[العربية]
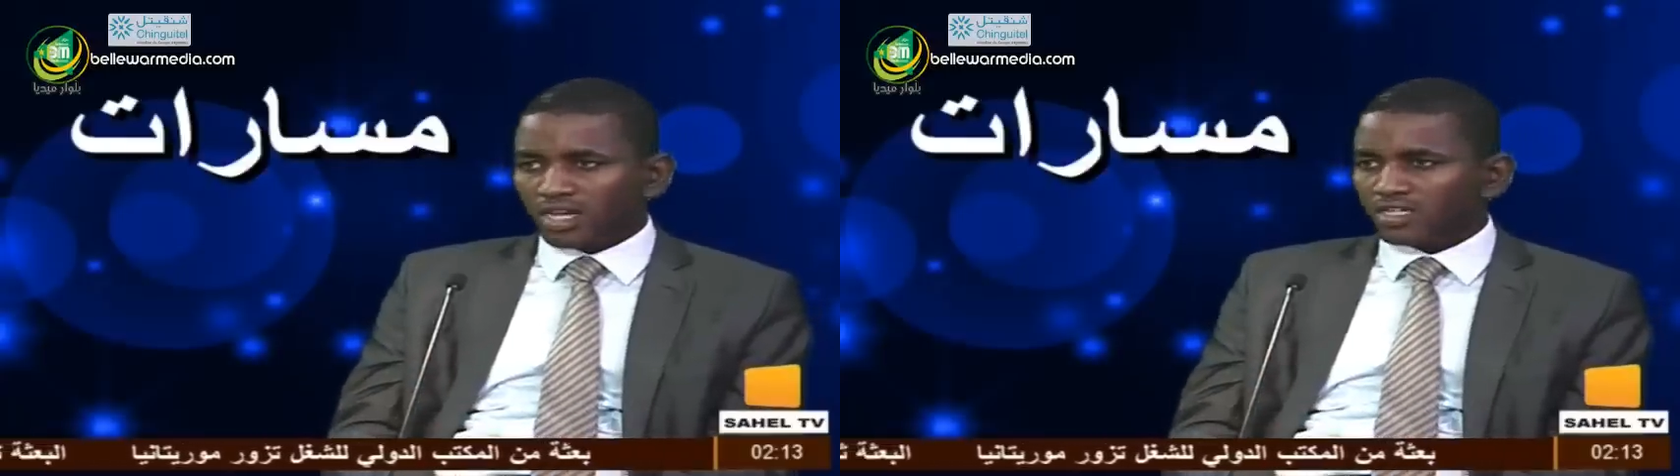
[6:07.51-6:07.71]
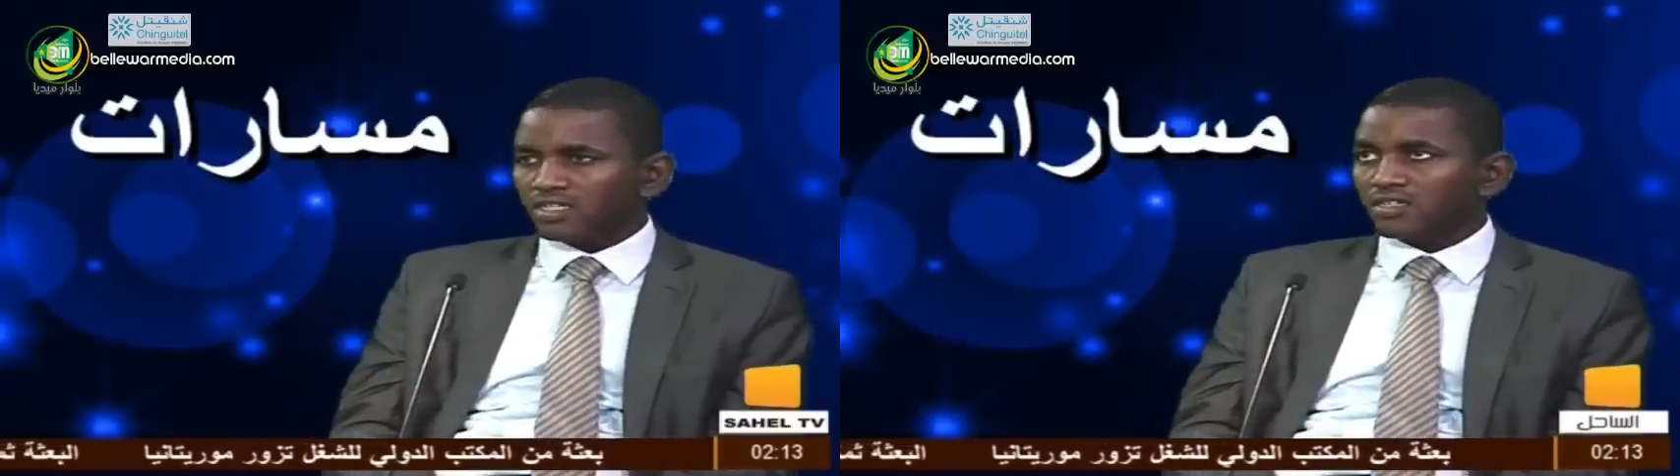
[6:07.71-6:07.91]

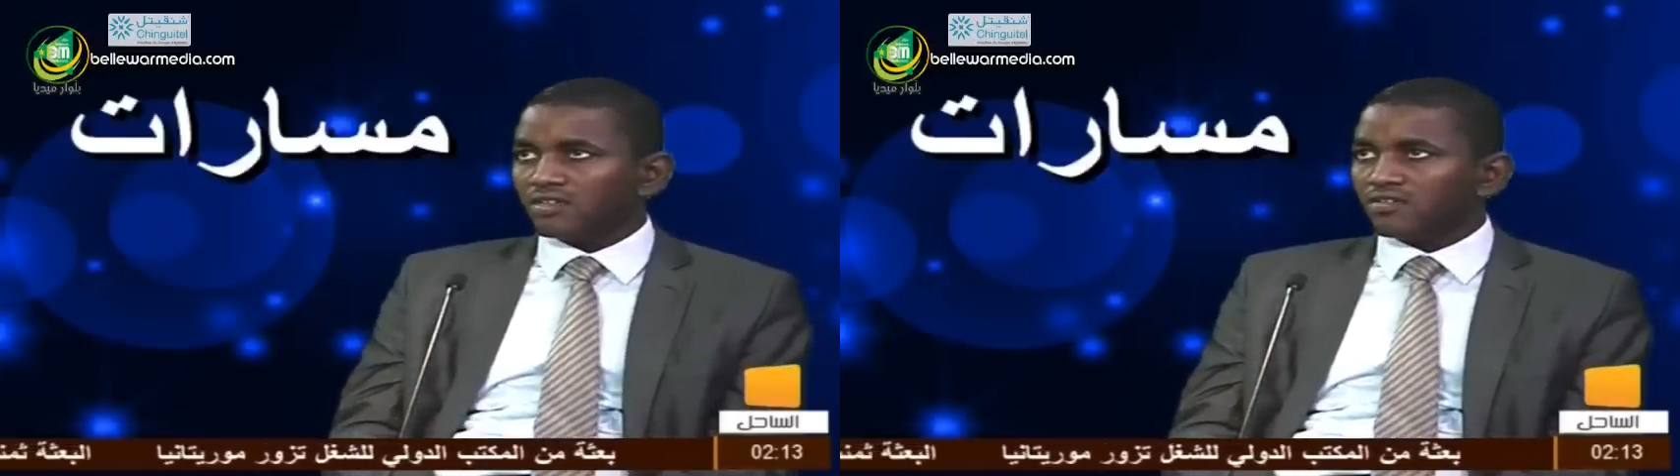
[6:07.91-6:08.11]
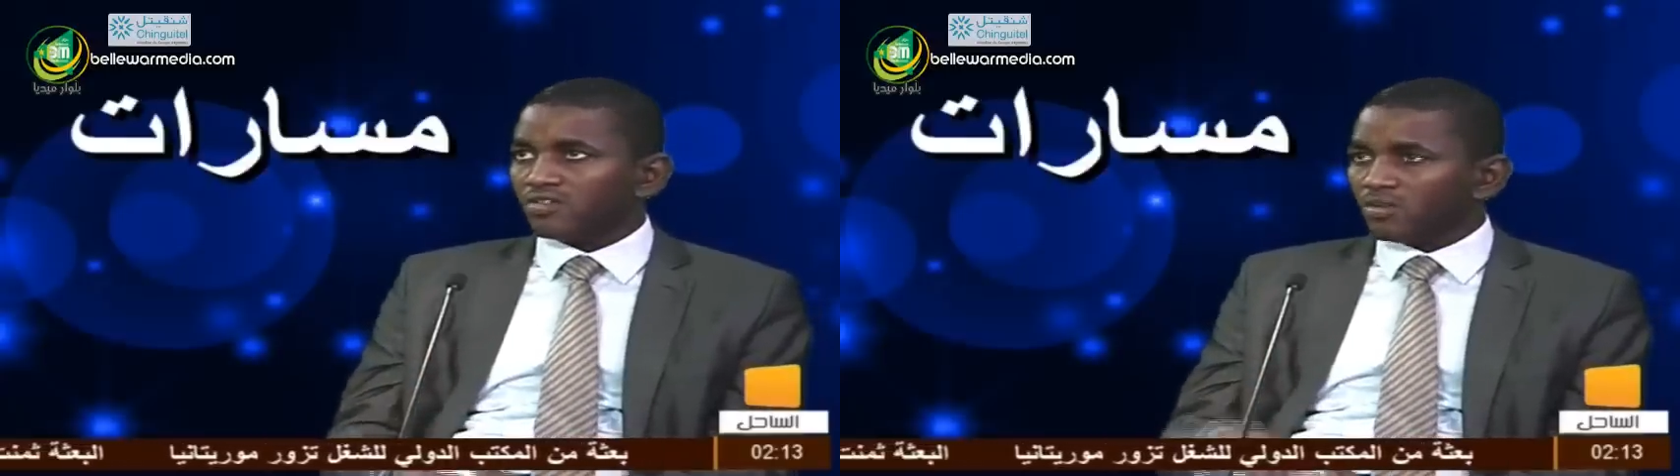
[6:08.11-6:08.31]

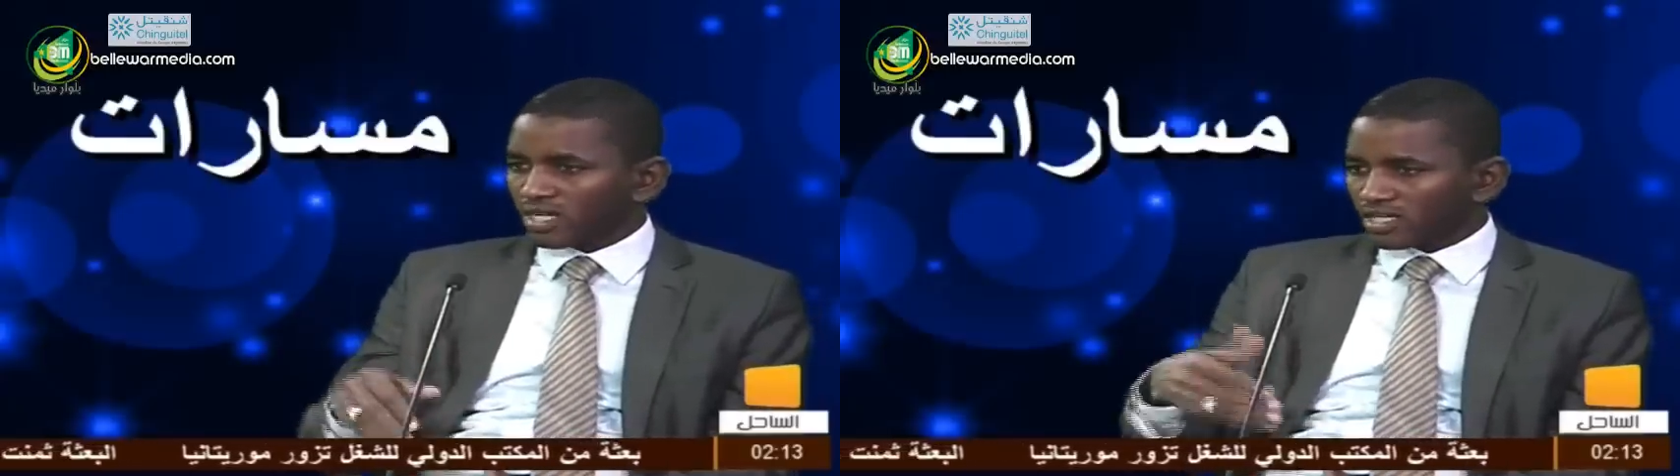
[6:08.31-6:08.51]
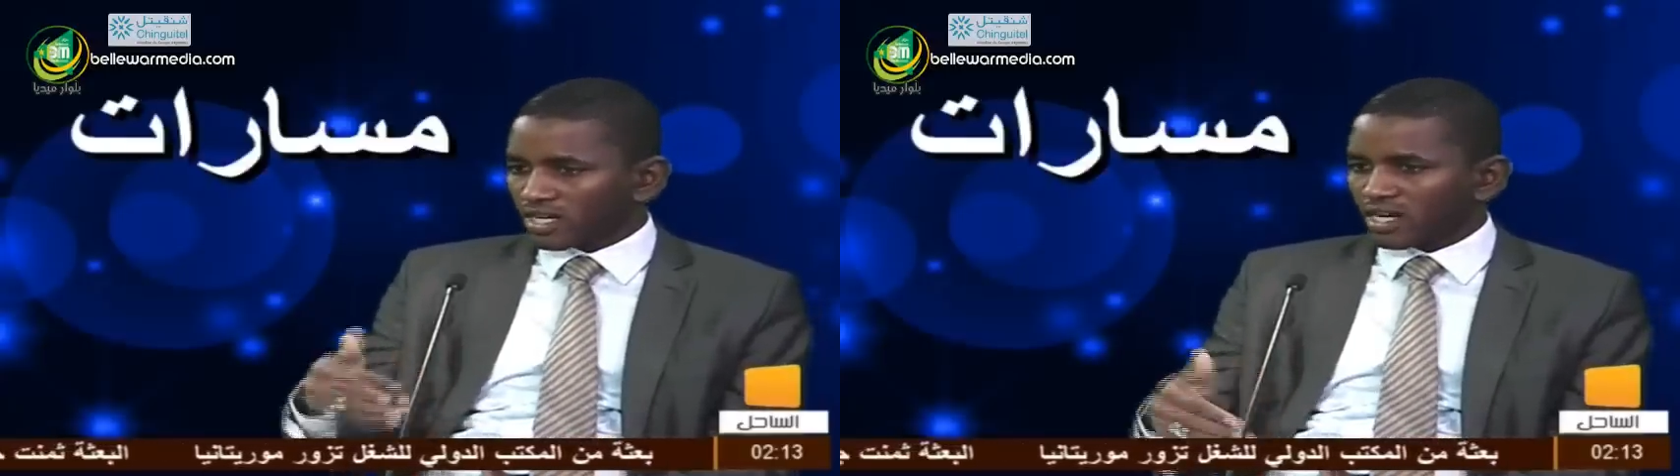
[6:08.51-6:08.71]
تحيين في
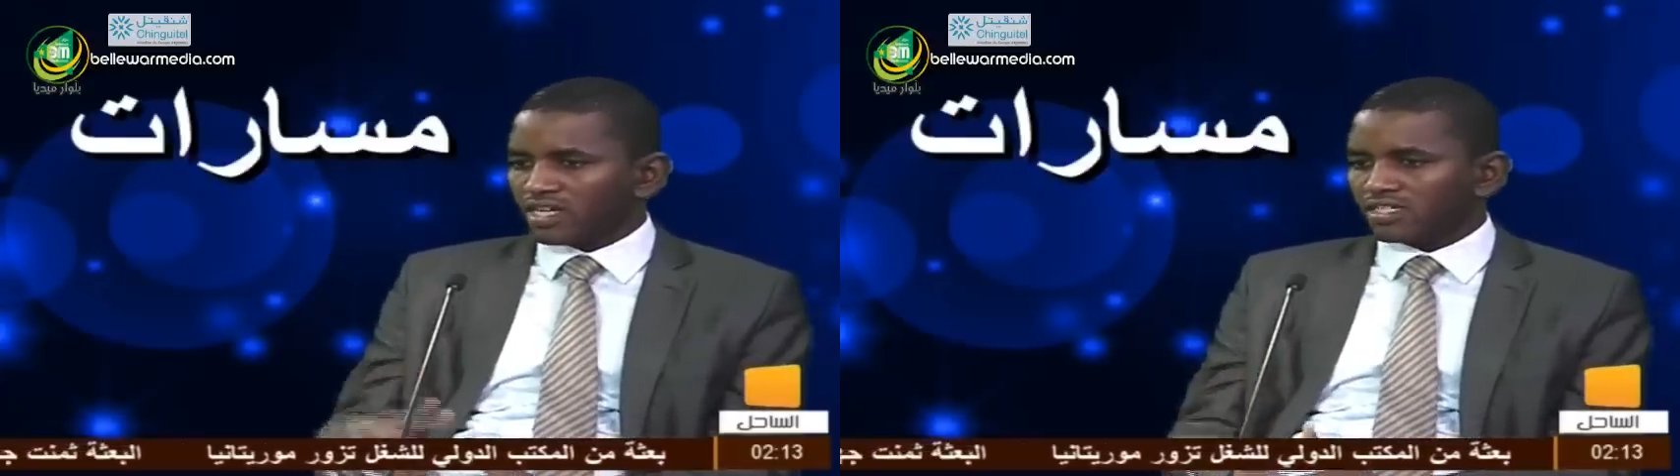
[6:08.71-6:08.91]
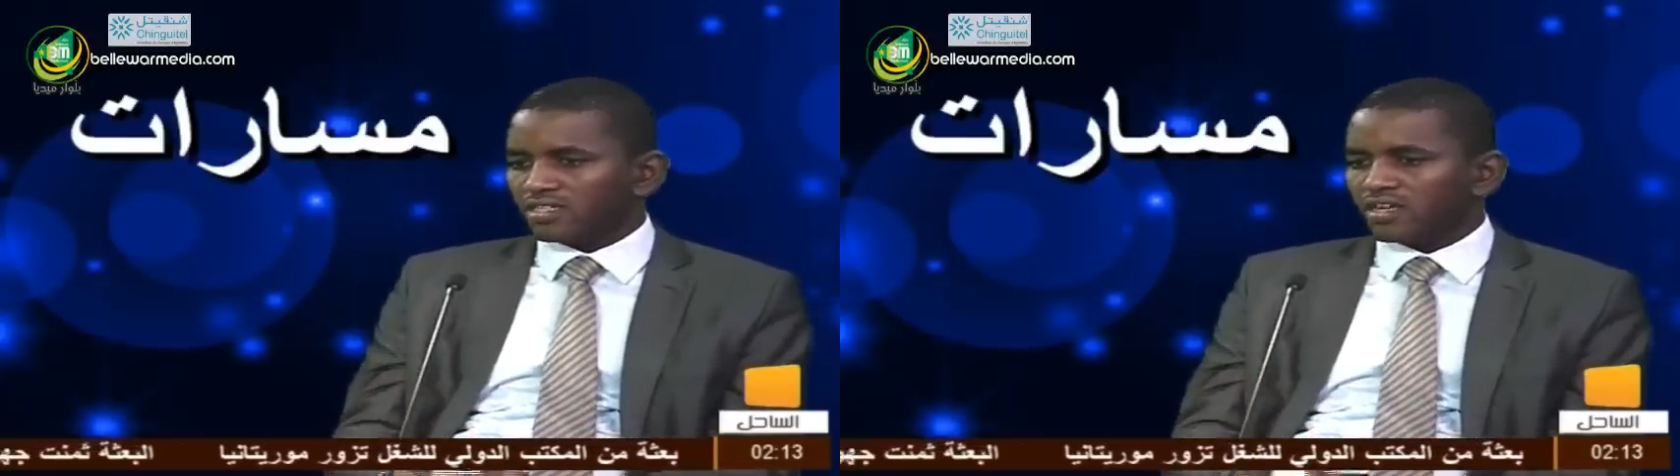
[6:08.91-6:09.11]
الوقت
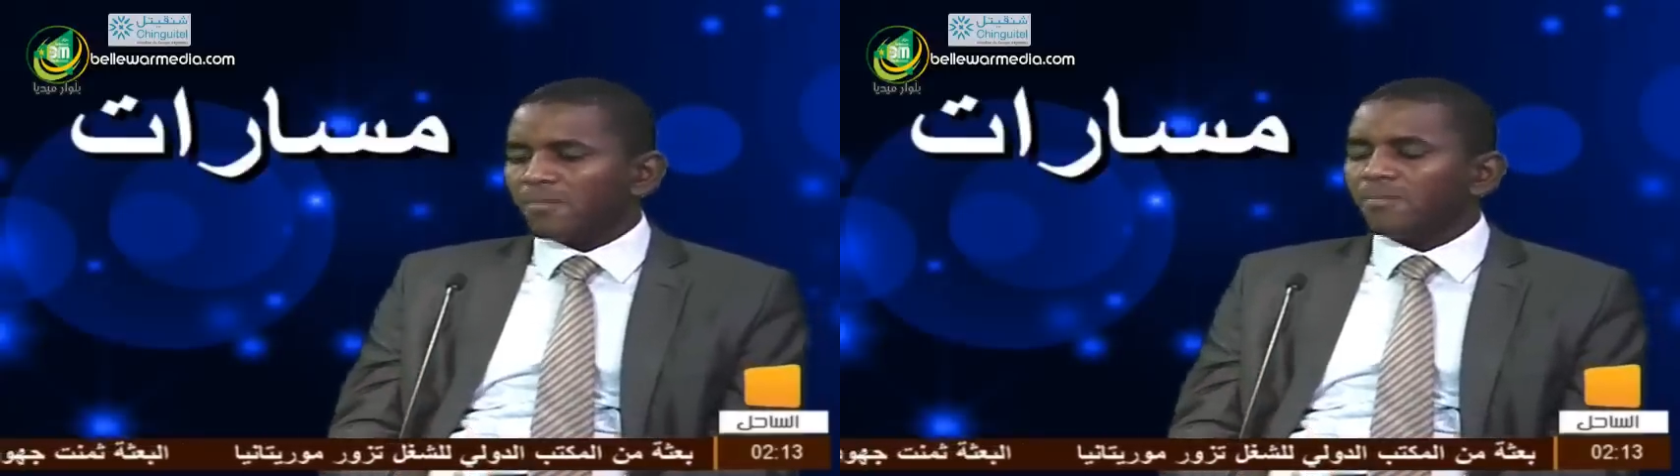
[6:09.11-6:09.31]
الراهن